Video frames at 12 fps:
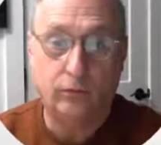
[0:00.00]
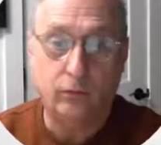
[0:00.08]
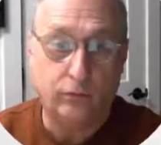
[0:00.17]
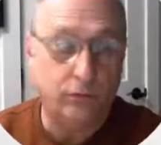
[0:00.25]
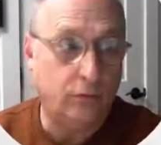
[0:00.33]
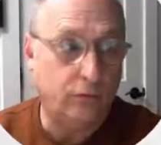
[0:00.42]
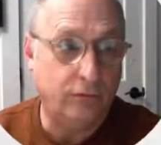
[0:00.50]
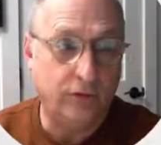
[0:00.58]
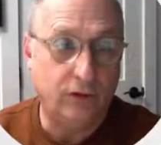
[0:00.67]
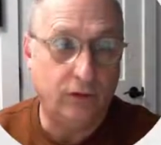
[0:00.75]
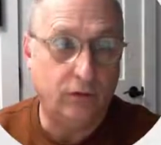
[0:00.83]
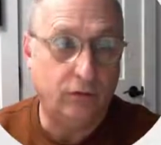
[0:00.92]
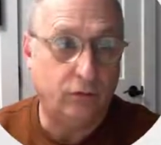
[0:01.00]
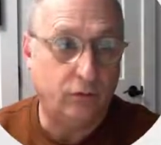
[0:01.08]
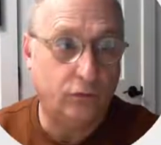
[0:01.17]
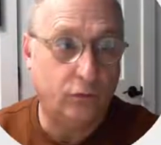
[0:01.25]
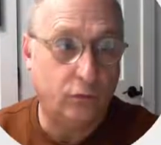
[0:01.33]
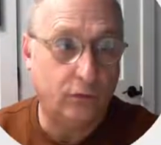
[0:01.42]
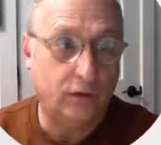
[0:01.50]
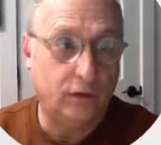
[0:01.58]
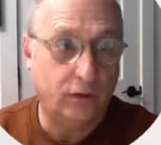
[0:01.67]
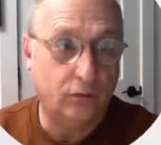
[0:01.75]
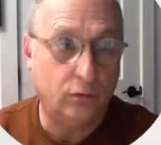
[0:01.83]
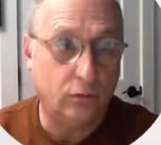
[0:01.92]
je vais
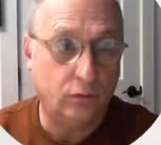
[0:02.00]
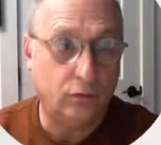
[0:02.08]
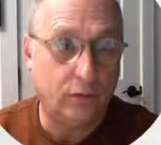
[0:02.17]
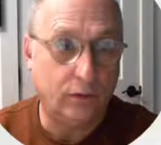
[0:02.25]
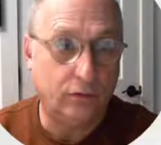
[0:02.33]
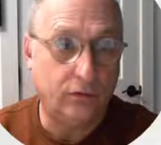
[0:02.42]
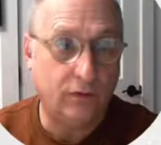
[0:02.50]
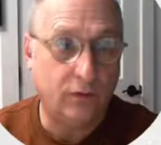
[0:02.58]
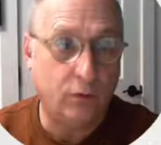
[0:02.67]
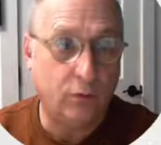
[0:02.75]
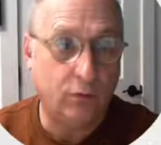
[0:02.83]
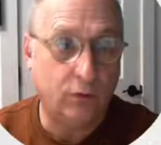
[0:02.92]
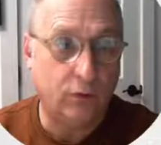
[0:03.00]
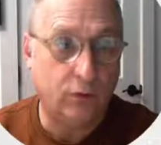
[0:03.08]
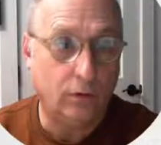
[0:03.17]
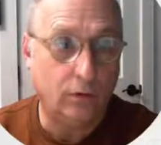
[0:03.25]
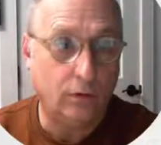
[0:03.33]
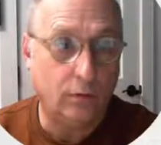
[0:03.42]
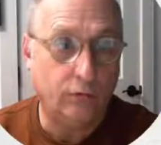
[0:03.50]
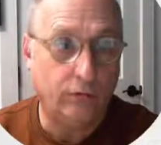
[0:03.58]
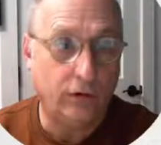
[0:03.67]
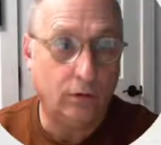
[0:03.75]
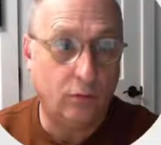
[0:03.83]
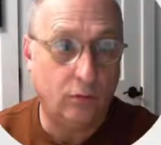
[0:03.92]
sauter tout de suite. C'est donc euh,
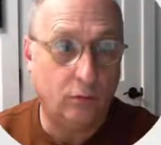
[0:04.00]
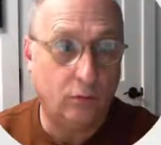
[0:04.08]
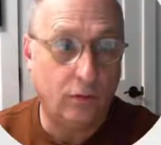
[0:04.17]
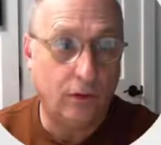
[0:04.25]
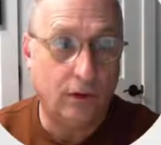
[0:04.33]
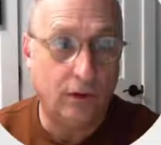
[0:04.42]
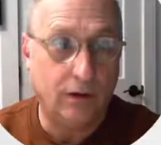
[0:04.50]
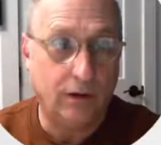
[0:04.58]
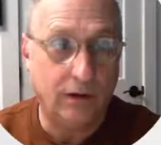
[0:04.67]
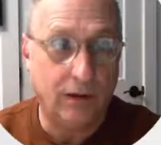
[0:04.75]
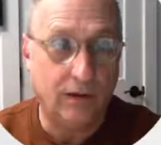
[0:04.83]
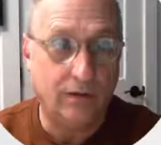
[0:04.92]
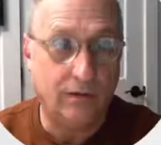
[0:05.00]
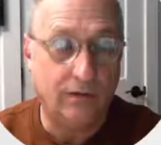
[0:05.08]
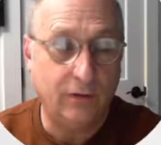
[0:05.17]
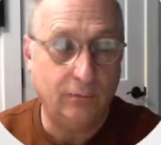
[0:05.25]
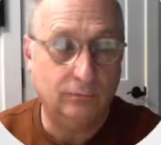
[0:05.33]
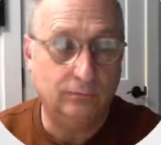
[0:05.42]
l'objet qu'on doit réaliser.